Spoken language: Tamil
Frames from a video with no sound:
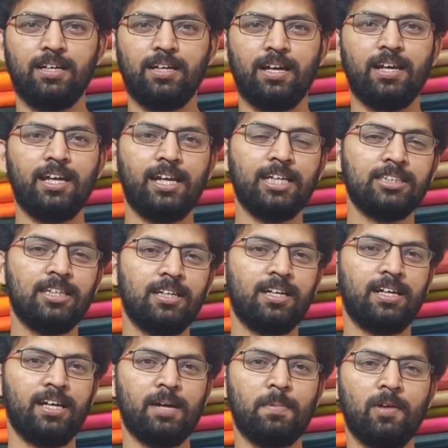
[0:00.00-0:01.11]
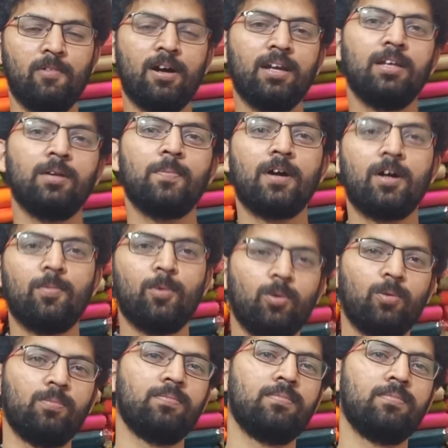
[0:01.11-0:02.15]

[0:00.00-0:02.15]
என்ன ரேஞ்சில் இருக்கு எப்படி வாங்கினது பார்க்க போறோம்